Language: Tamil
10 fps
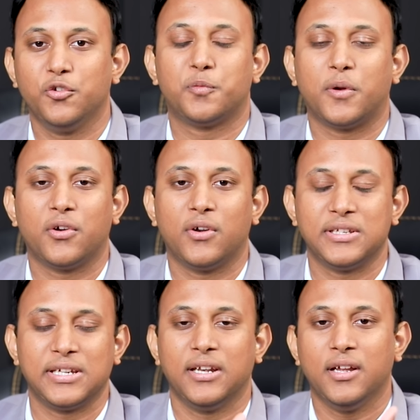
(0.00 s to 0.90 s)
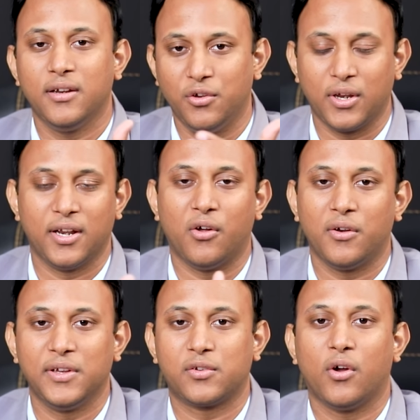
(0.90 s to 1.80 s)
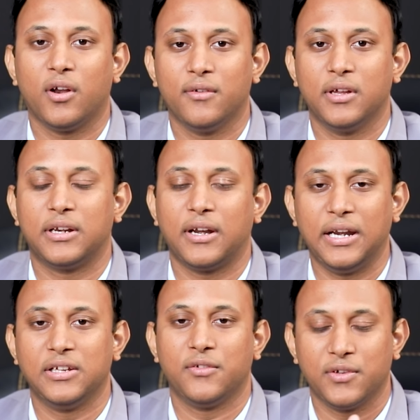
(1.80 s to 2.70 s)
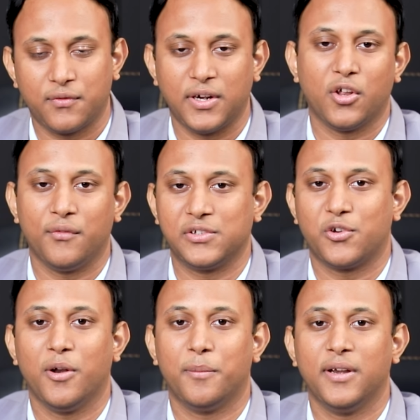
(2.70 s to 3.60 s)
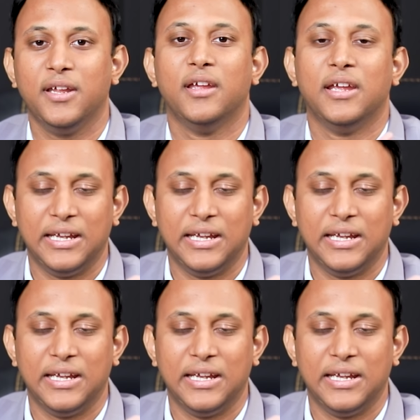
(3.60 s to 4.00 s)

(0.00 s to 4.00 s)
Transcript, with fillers: யூஸ் பண்ணணும்னு நினச்சிங்கன்னா யூ கேன் ஆல்வேஸ் கால் ட்ரேட் அச்சீவர்ஸ் ஃப்ரண்ட் ஆஃபீஸ் கால் பண்ணி